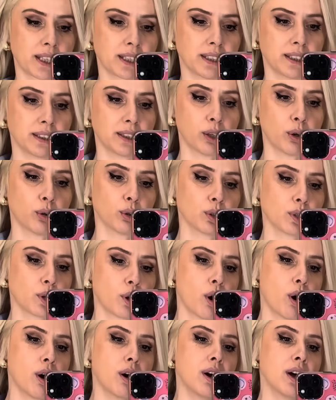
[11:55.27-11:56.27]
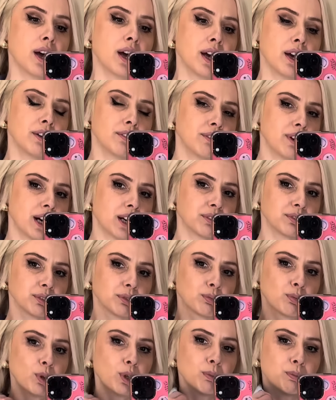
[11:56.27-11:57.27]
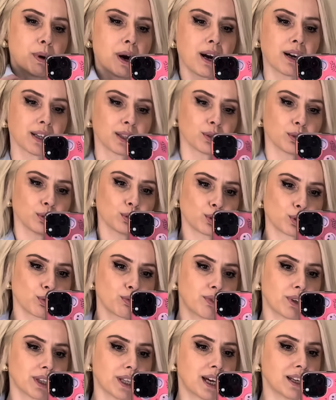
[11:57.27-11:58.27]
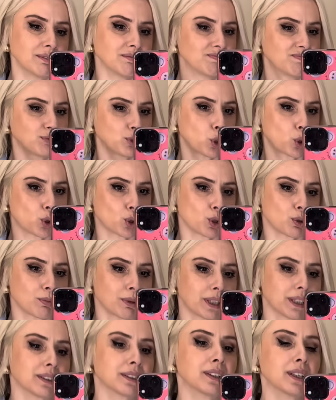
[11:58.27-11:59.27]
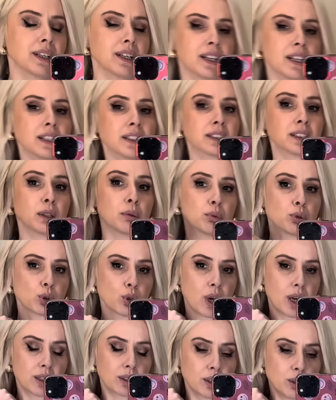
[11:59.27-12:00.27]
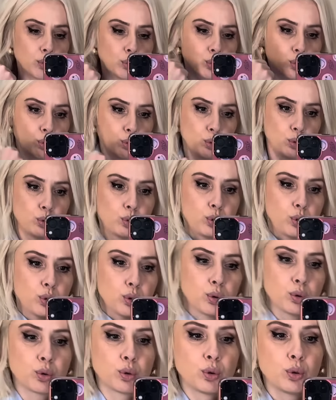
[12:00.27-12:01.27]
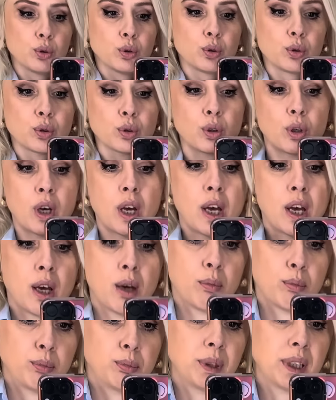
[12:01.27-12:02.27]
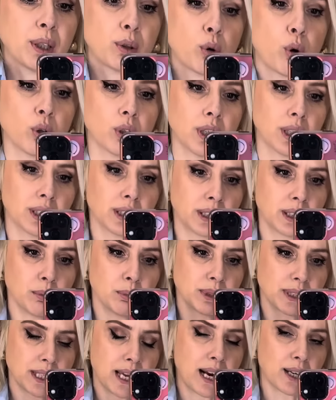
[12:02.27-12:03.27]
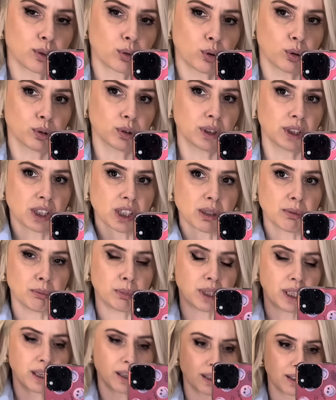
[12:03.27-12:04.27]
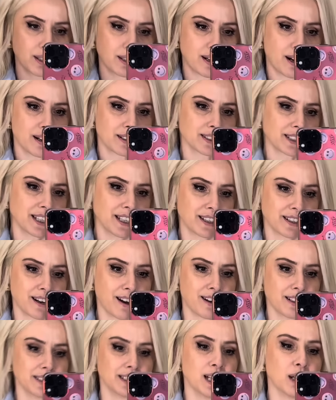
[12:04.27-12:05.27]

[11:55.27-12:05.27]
Elinde oluyor. Ve hafif böyle parlak oluşu falan çok hoşuma gitti. Tabii şu anda üçsüzsüz bir de kolalı gibi sert olduğu için bir yakalar arkaya kaydı